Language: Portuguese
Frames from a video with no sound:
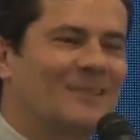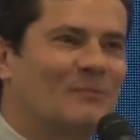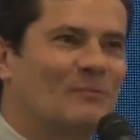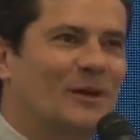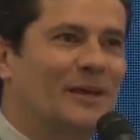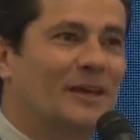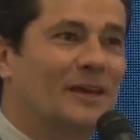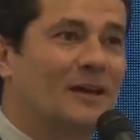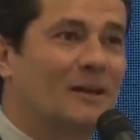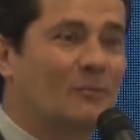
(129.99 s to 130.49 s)

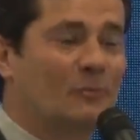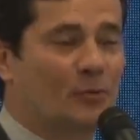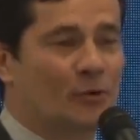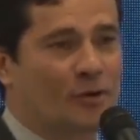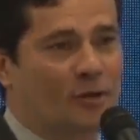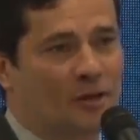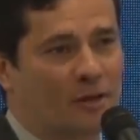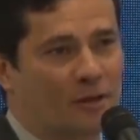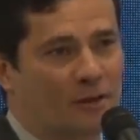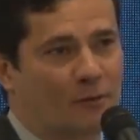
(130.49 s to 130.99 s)
manhã,
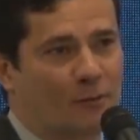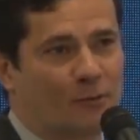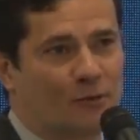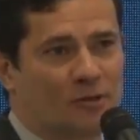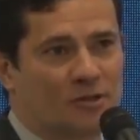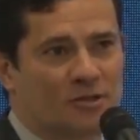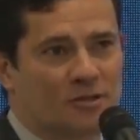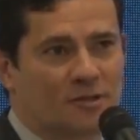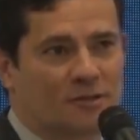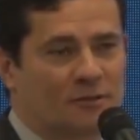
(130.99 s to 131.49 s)
porque, como eu
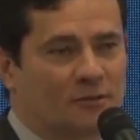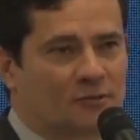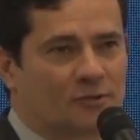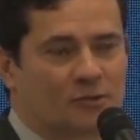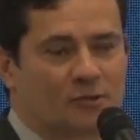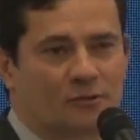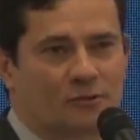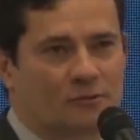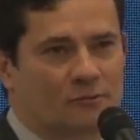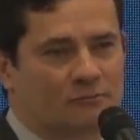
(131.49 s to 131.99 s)
disse, não
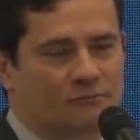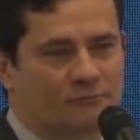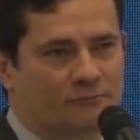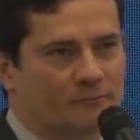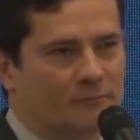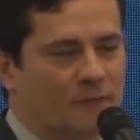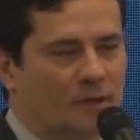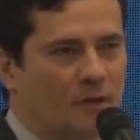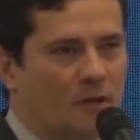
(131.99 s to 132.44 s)
sou